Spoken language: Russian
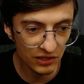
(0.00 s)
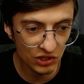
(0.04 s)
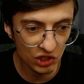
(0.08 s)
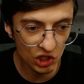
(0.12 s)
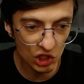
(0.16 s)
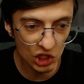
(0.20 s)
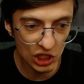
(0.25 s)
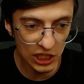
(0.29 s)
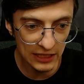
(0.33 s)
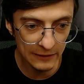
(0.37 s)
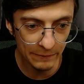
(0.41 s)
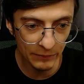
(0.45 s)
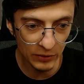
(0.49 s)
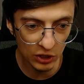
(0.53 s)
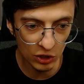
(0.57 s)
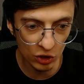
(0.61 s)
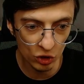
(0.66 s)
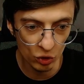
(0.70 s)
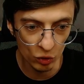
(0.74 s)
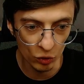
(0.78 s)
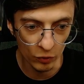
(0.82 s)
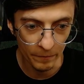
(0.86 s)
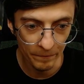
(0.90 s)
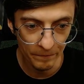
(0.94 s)
сейчас
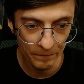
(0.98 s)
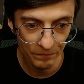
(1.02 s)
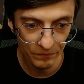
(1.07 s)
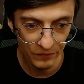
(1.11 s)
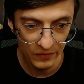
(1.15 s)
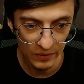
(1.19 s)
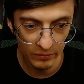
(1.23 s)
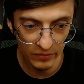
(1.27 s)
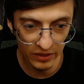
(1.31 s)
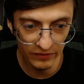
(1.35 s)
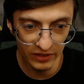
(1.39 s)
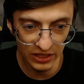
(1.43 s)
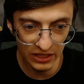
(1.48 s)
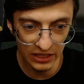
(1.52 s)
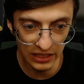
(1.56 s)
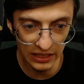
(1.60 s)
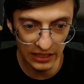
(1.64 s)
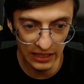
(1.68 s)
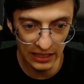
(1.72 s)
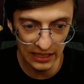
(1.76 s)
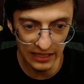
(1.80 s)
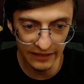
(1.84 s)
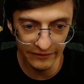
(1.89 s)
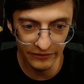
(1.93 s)
покажу. Мы видели
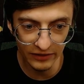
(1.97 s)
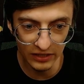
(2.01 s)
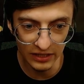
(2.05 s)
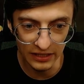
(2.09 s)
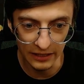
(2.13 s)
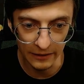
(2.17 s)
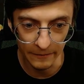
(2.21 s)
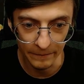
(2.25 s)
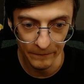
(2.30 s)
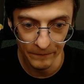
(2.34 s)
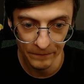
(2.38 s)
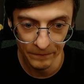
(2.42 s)
граффити.